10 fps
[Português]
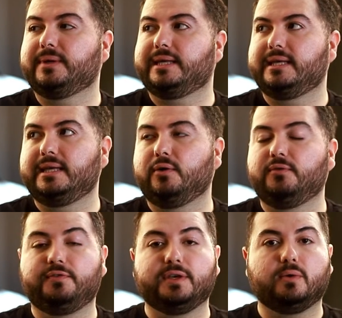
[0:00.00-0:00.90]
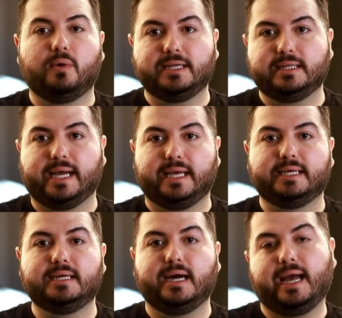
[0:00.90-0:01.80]
o que eu vim com a
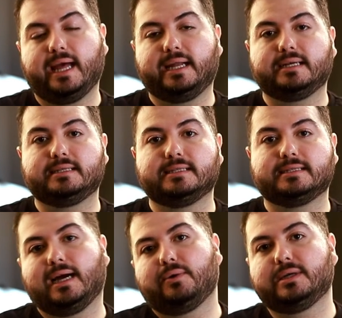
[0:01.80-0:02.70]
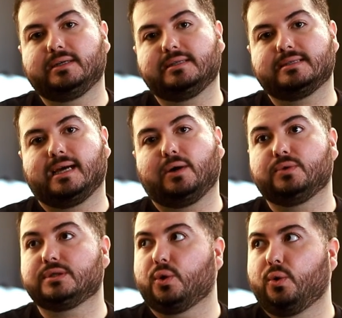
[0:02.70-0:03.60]
ideia era tentar organizar
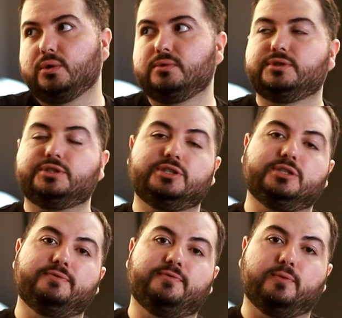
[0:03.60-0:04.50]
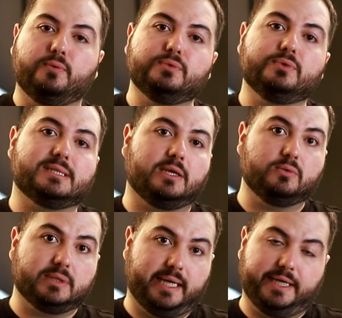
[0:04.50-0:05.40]
os rolos de fundos que
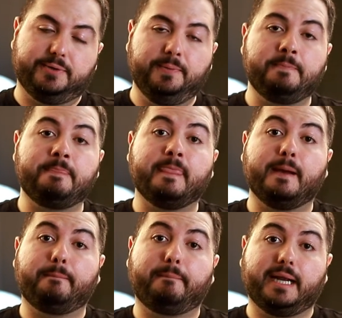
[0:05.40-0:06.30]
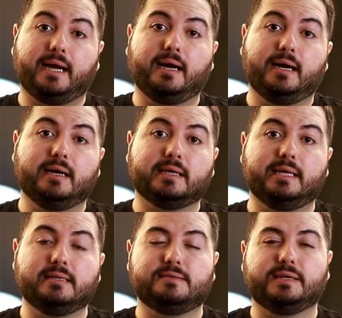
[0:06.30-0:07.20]
eu tenho para que
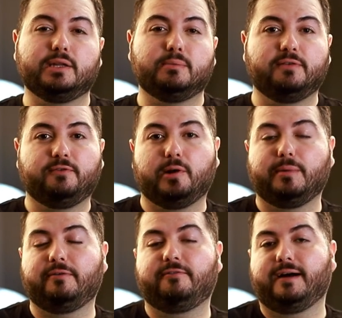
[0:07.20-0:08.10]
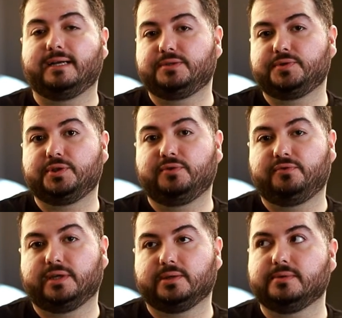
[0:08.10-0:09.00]
eles fiquem numa forma fácil de eu
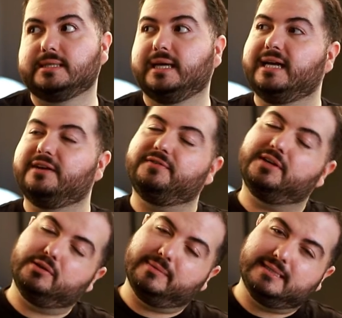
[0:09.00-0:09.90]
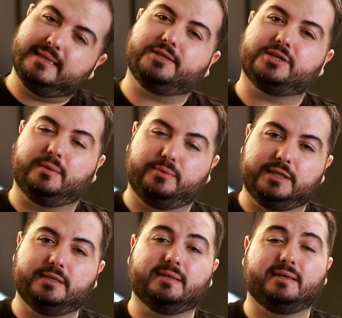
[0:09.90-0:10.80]
vê-los, fique numa estética
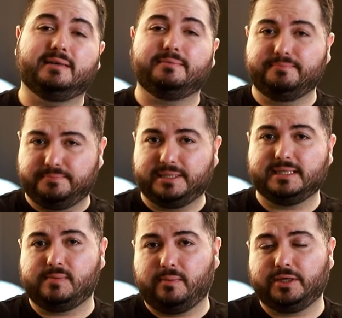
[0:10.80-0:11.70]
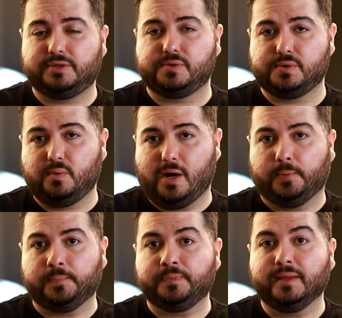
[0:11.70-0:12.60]
bonita e principalmente
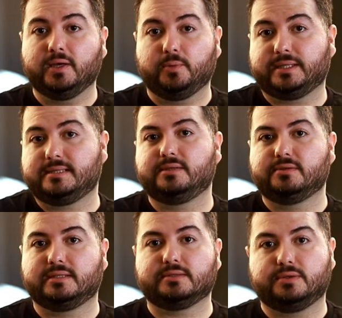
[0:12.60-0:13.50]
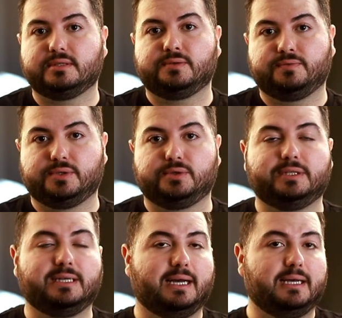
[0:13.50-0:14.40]
usual. Eu preciso que as coisas
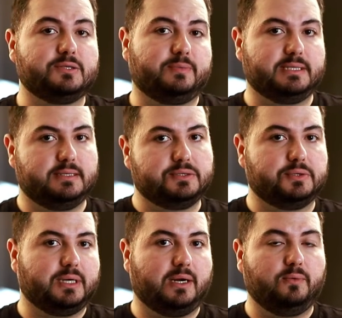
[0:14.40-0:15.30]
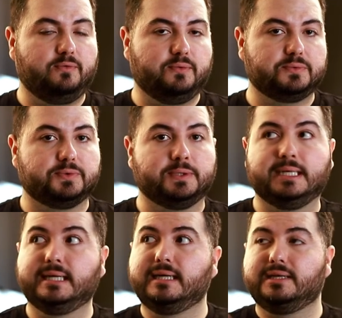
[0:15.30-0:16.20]
funcionem caso eu precise trocar um fundo.
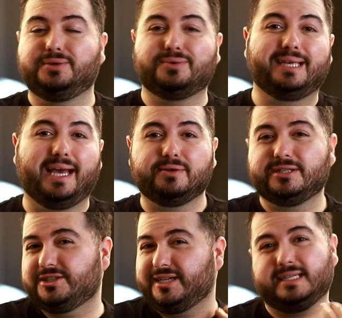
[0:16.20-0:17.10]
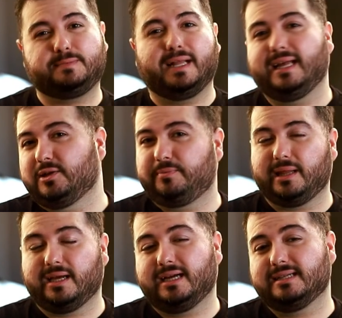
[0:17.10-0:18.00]
E eu não quero deixar espalhado
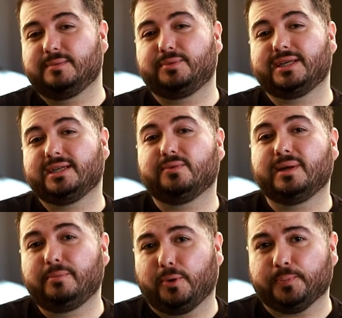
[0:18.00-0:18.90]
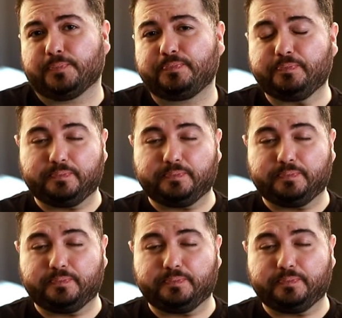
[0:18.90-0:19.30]
pela casa porque não é bom,